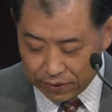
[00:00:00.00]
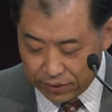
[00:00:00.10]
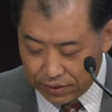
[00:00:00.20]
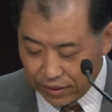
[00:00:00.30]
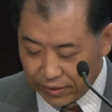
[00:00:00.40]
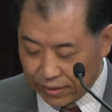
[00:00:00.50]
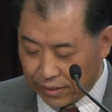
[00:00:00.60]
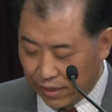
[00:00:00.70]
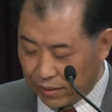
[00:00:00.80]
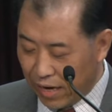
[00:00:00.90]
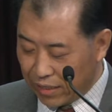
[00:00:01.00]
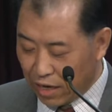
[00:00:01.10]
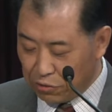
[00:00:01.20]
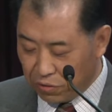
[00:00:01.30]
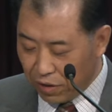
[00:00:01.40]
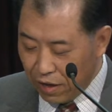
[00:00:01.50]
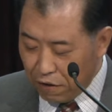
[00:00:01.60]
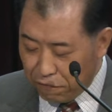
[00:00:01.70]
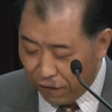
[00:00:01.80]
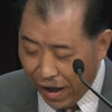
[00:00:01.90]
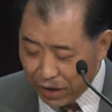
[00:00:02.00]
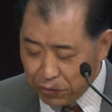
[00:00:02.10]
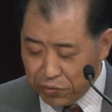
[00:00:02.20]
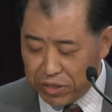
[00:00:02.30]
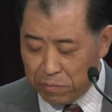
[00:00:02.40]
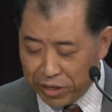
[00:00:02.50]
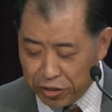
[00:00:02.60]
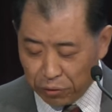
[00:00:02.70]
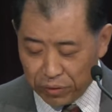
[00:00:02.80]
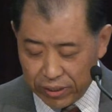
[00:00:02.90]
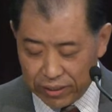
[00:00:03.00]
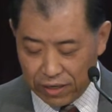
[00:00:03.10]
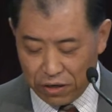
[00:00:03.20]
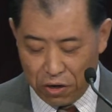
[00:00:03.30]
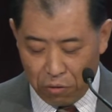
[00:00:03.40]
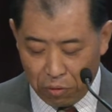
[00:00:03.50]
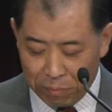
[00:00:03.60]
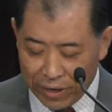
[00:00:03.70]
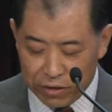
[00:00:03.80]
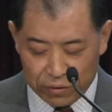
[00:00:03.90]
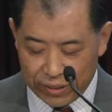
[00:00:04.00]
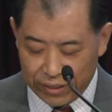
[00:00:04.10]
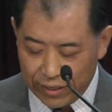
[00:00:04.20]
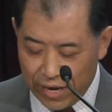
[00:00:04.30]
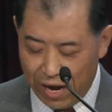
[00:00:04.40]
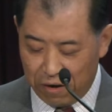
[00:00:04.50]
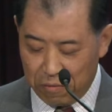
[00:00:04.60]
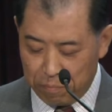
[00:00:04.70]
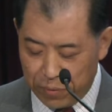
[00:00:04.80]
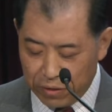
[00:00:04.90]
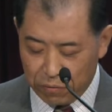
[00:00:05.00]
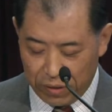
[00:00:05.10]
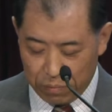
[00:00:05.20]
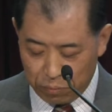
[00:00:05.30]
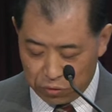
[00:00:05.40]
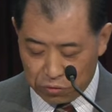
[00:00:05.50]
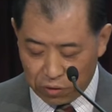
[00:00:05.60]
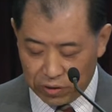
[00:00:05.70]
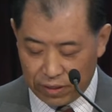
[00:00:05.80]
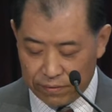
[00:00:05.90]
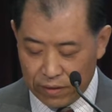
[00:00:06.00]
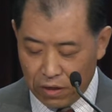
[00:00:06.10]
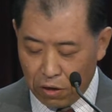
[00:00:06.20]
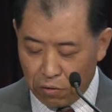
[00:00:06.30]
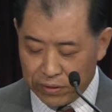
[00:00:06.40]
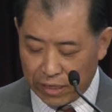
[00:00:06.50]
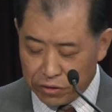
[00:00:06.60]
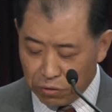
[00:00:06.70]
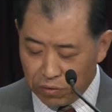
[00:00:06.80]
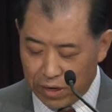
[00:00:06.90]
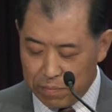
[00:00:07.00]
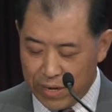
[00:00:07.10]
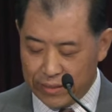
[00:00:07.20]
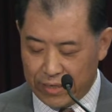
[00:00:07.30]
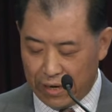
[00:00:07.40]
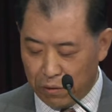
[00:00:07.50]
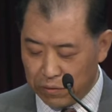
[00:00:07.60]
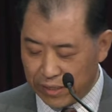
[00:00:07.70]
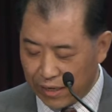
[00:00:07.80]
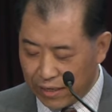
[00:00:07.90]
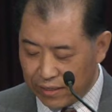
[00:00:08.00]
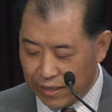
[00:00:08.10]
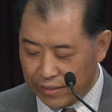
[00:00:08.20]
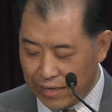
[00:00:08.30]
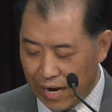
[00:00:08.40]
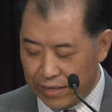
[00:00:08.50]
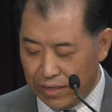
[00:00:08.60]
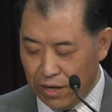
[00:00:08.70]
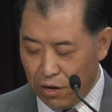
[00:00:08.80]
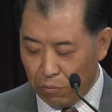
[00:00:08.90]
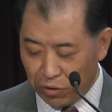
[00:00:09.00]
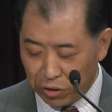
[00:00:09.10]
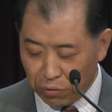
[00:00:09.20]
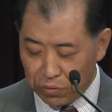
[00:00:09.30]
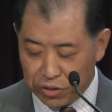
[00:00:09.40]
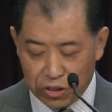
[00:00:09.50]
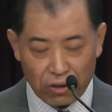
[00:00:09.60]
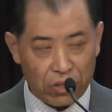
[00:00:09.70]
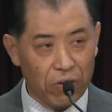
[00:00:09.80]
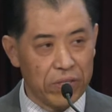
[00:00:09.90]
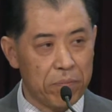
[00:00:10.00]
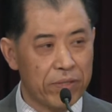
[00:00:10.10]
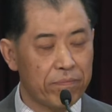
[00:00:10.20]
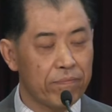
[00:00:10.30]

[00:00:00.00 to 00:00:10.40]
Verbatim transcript: 圣经讲他，他说：“凡与你们有益的，我没有一样避讳不说的；或在众人面前，或在个人家里，我都教导你们。